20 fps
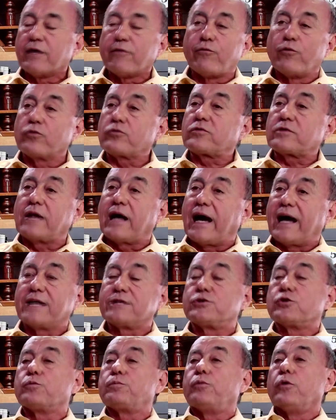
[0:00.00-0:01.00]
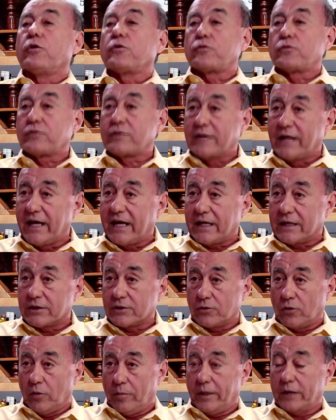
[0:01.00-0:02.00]
Vontade eu posso ter,
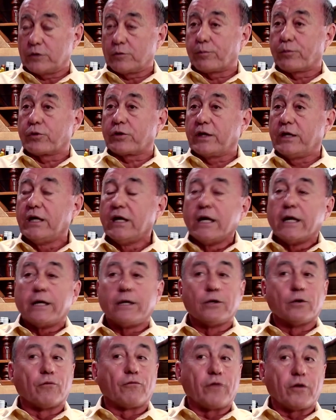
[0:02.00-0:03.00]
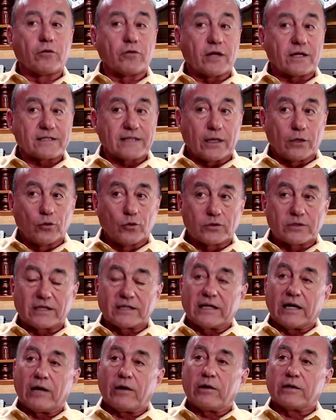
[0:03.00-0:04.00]
Roberto, porque eu venho nessa
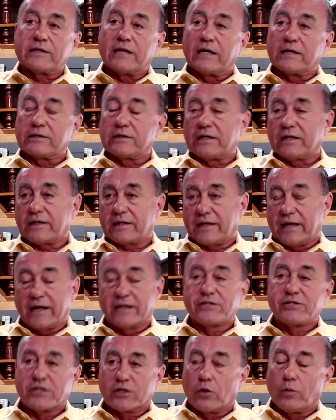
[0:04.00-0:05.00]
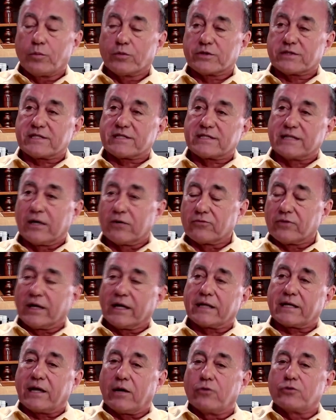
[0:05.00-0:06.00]
luta da, da, da que era é a antiga oposição,
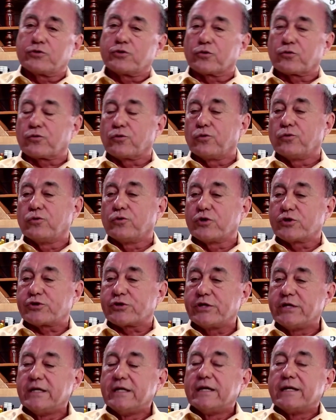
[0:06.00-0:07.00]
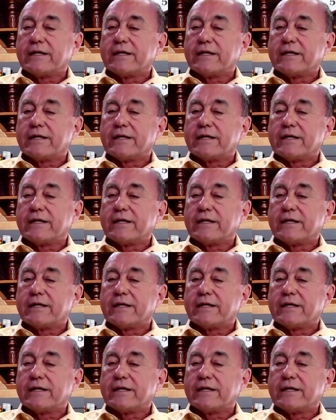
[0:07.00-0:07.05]
né, que é onde eu estou hoje,